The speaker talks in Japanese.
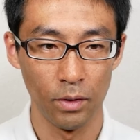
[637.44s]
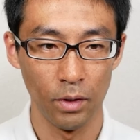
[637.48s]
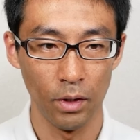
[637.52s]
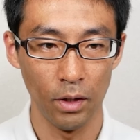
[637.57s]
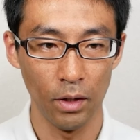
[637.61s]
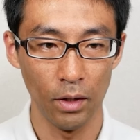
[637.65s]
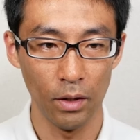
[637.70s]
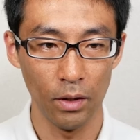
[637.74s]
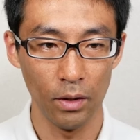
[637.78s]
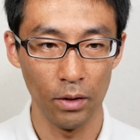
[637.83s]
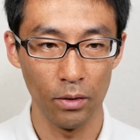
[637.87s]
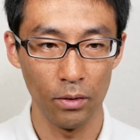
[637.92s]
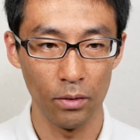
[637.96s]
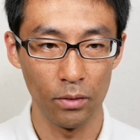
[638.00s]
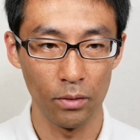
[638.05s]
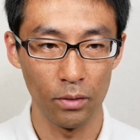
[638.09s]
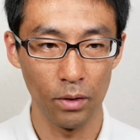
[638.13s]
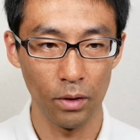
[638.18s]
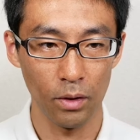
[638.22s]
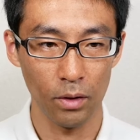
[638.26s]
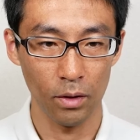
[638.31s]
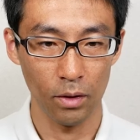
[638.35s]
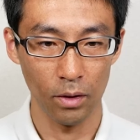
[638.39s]
えっ、ー、と、
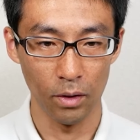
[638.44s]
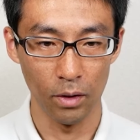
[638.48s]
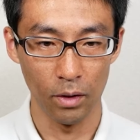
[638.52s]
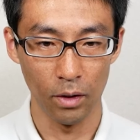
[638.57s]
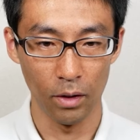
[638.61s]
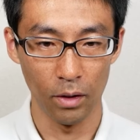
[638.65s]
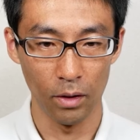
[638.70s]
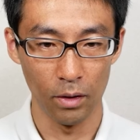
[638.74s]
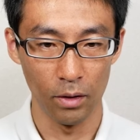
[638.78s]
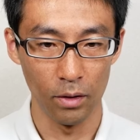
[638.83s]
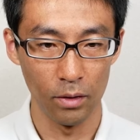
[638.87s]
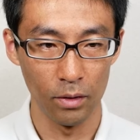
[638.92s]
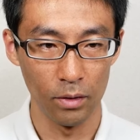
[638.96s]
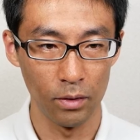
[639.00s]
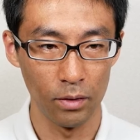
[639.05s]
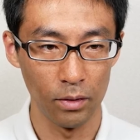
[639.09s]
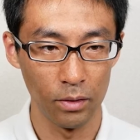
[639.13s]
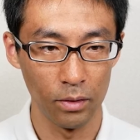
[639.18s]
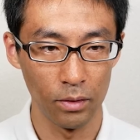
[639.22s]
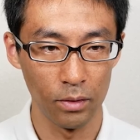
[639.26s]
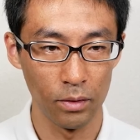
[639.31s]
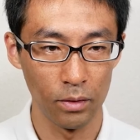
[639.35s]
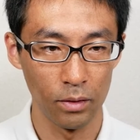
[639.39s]
だから、
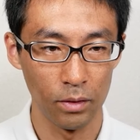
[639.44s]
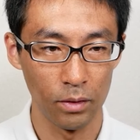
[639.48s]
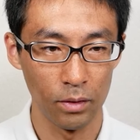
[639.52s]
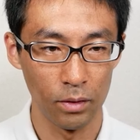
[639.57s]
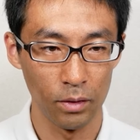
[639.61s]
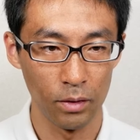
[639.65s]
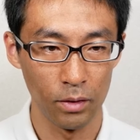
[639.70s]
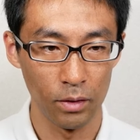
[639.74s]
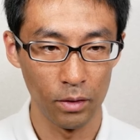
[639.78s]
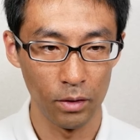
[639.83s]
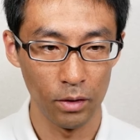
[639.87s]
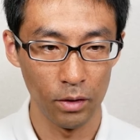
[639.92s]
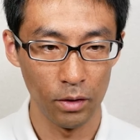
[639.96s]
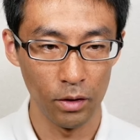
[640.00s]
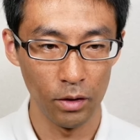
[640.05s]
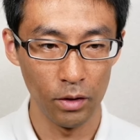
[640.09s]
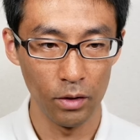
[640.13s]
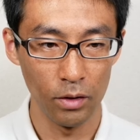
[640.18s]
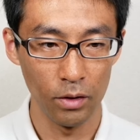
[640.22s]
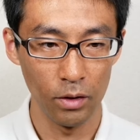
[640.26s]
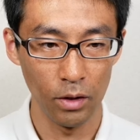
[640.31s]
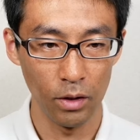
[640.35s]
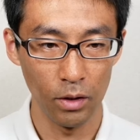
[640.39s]

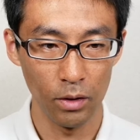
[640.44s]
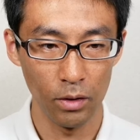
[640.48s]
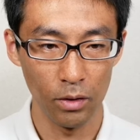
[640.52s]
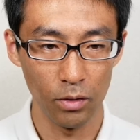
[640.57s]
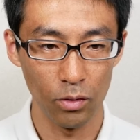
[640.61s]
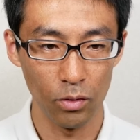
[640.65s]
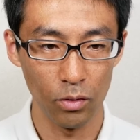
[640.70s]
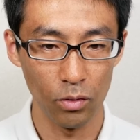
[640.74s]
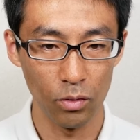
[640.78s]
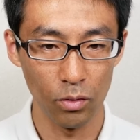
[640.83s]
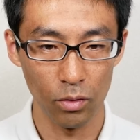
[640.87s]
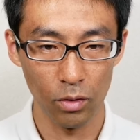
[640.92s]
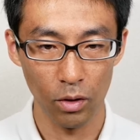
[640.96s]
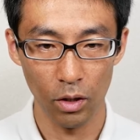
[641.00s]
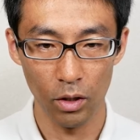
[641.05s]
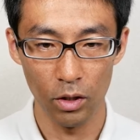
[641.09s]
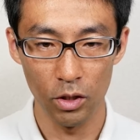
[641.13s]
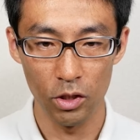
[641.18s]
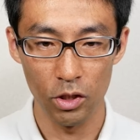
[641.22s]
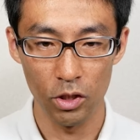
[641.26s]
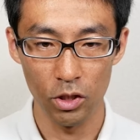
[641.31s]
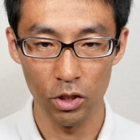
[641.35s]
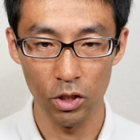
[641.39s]
インデントが
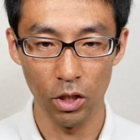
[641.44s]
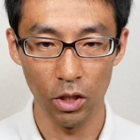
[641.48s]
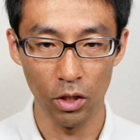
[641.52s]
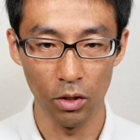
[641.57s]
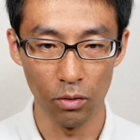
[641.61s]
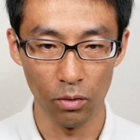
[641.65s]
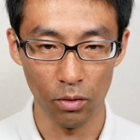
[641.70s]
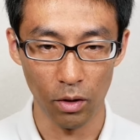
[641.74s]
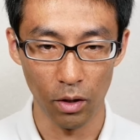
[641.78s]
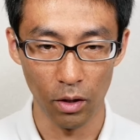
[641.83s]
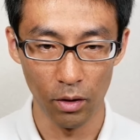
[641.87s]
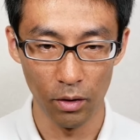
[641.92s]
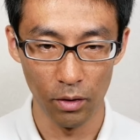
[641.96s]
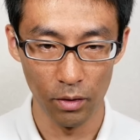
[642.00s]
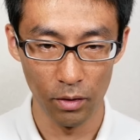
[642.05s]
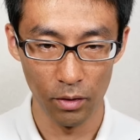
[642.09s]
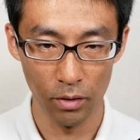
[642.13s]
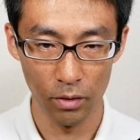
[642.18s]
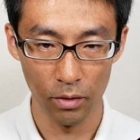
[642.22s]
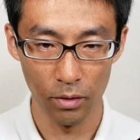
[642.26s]
1でいいのか。